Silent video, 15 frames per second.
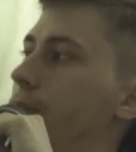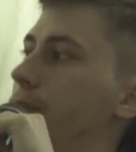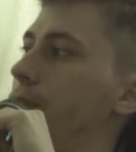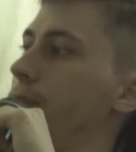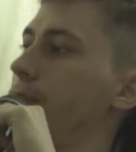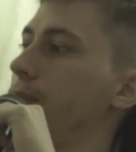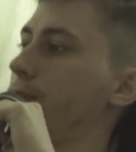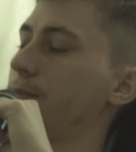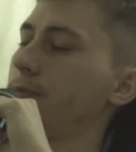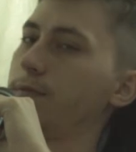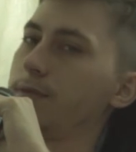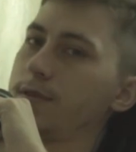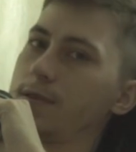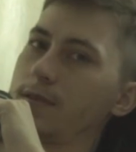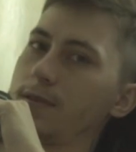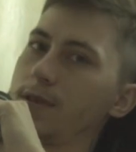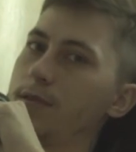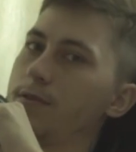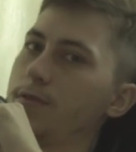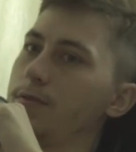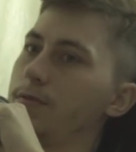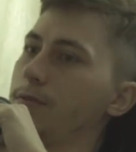если вы
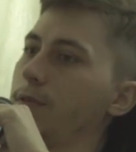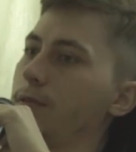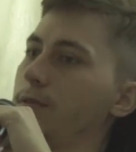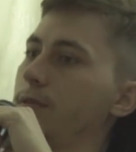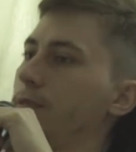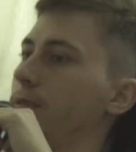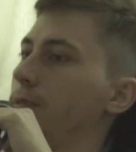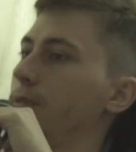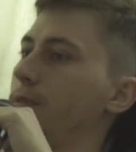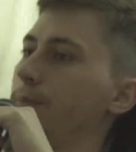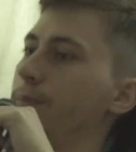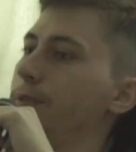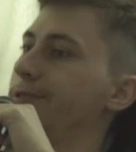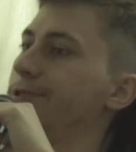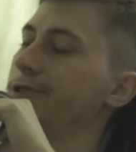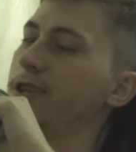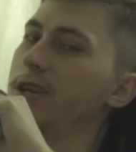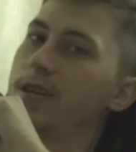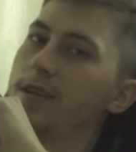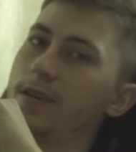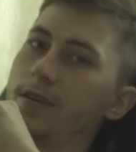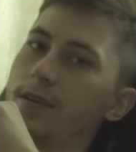создаете вот это
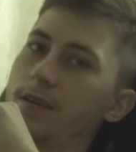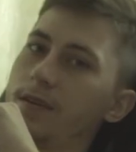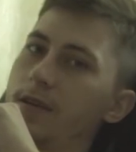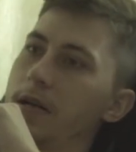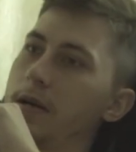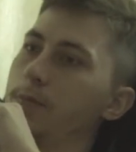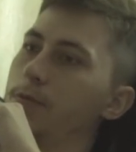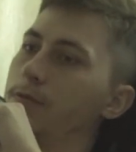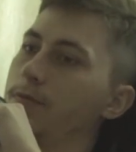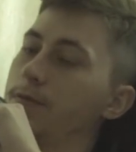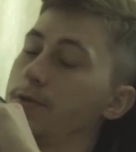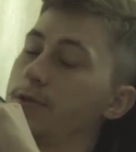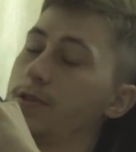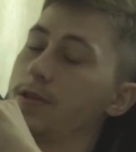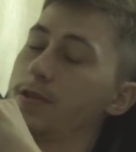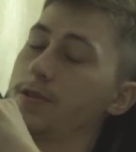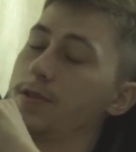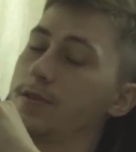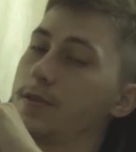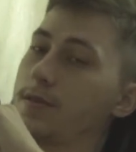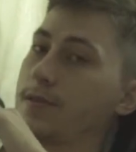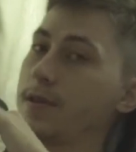напряжение, рекламу, вы же
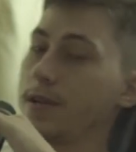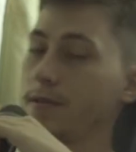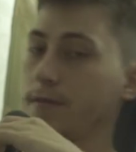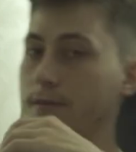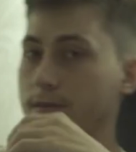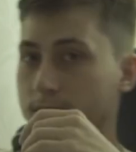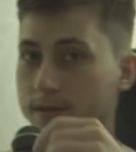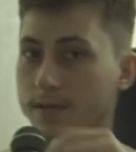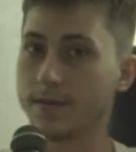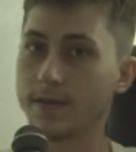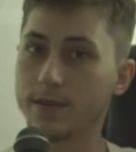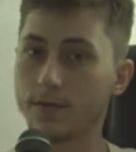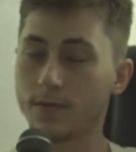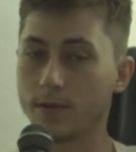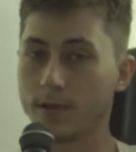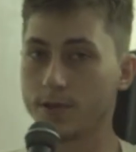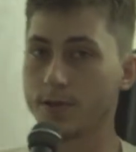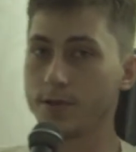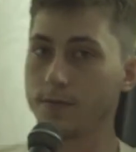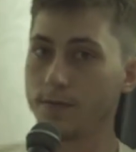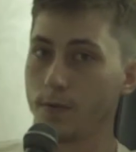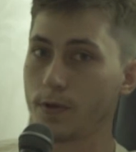должны создать, создавать ее для
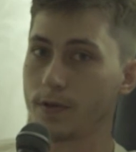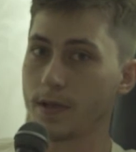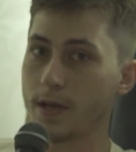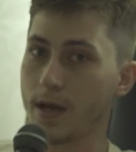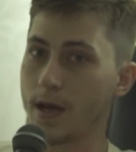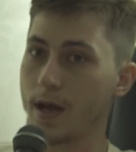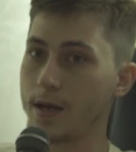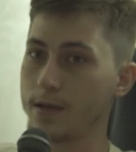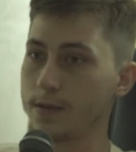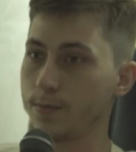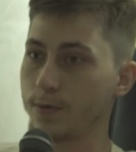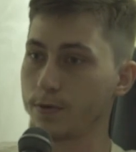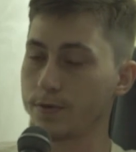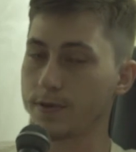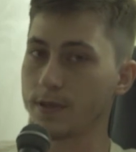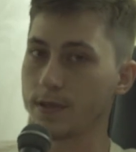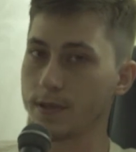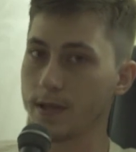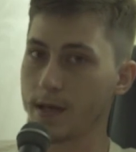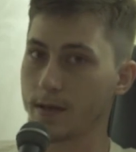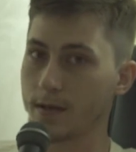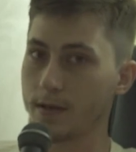чего-то, а не просто
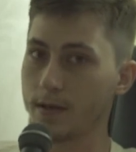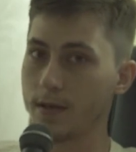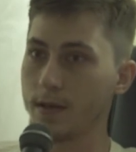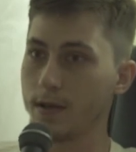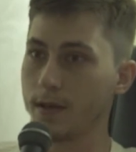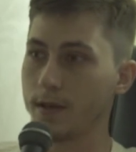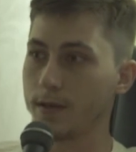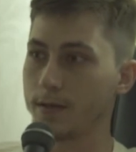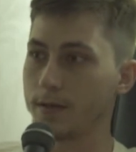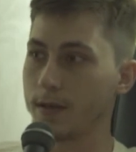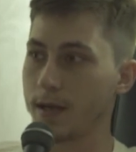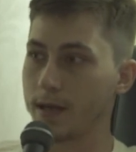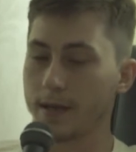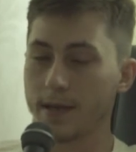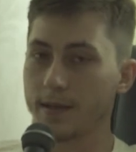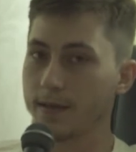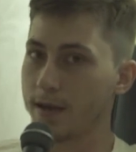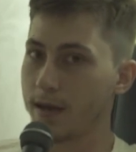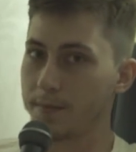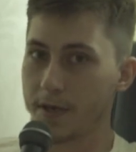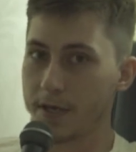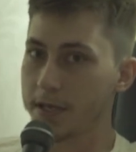так. Так
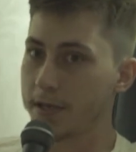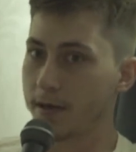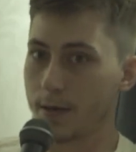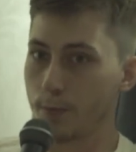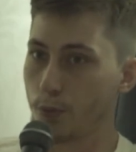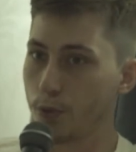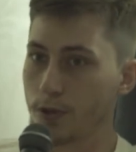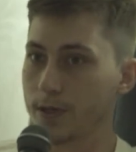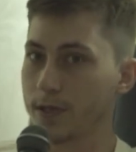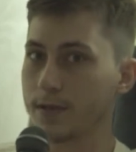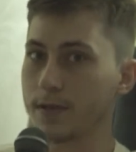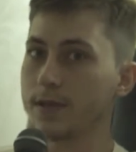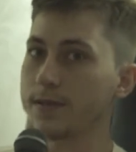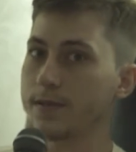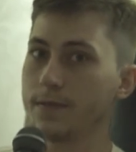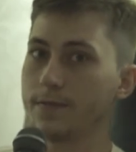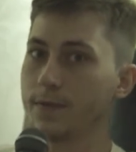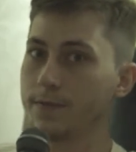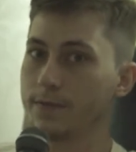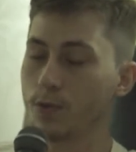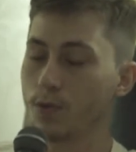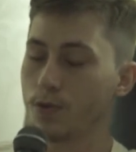реклама не работает, если
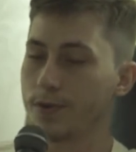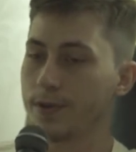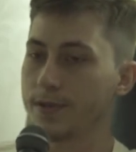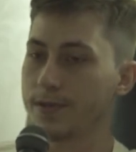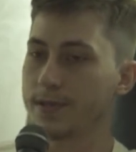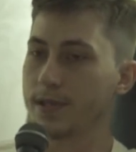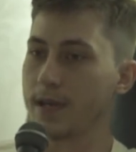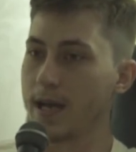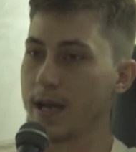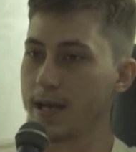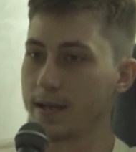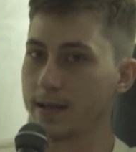вы вдруг не знали,